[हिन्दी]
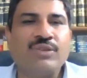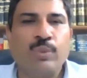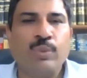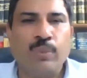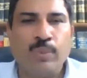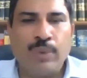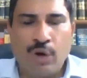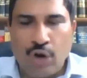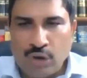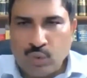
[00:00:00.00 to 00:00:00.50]

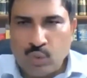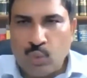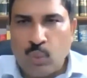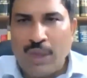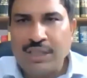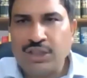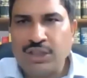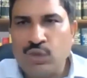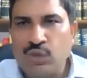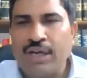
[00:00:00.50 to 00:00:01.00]
Because
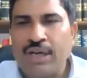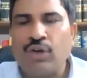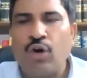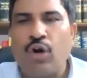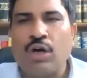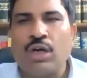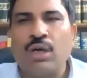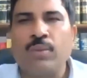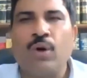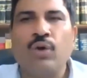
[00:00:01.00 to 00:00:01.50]
once you had
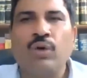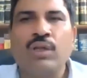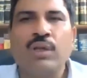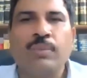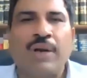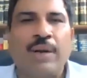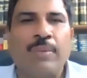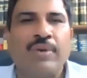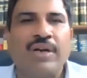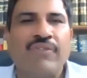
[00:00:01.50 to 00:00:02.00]
talked about the
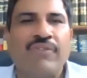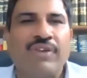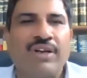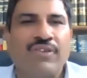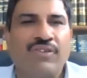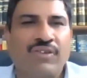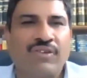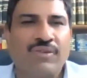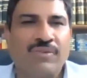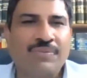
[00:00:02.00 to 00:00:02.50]
primary
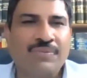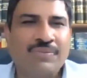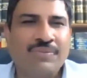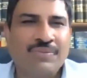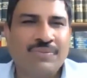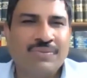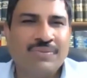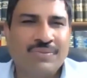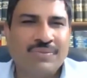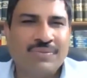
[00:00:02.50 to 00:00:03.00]
evidence.
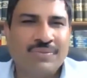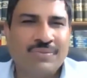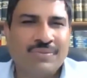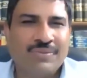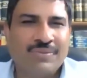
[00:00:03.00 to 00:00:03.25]
Hmm.